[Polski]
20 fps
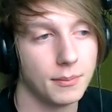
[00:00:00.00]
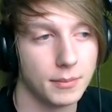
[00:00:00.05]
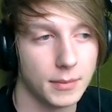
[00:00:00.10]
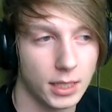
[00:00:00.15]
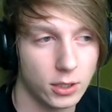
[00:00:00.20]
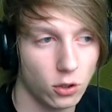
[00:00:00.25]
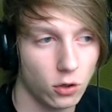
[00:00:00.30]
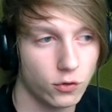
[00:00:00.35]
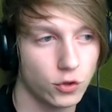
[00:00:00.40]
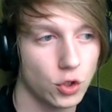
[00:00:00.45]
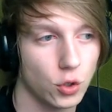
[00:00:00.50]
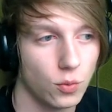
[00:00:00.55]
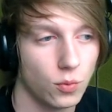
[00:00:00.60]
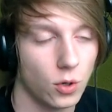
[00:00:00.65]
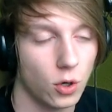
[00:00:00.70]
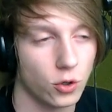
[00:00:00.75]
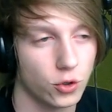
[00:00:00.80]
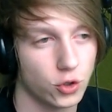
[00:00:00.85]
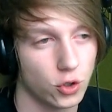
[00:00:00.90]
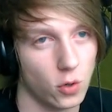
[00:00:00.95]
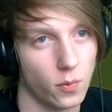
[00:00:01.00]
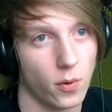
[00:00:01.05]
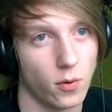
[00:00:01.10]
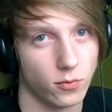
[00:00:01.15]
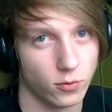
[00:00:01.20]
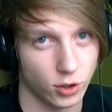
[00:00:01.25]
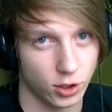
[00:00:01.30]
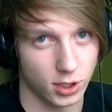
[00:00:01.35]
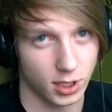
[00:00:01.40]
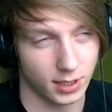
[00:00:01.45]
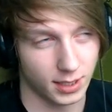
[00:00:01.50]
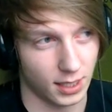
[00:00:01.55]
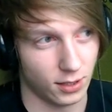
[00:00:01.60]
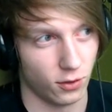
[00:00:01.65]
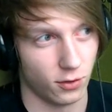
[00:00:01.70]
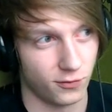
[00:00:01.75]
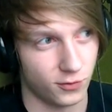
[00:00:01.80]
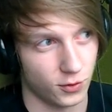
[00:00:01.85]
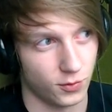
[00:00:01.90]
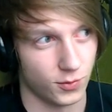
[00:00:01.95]
Najnowszą osobą, że ta,
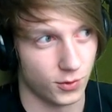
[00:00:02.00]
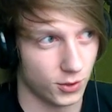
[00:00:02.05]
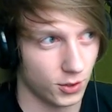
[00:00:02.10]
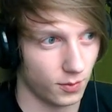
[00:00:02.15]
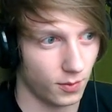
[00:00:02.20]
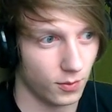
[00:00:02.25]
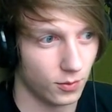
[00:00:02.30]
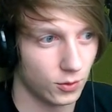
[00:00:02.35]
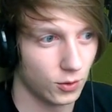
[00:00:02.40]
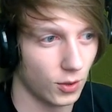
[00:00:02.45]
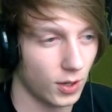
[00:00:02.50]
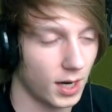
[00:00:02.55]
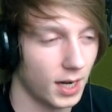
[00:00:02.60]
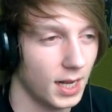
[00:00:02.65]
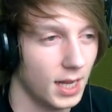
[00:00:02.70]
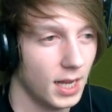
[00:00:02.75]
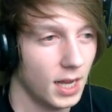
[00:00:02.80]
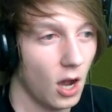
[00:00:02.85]
najnowszą osobą, która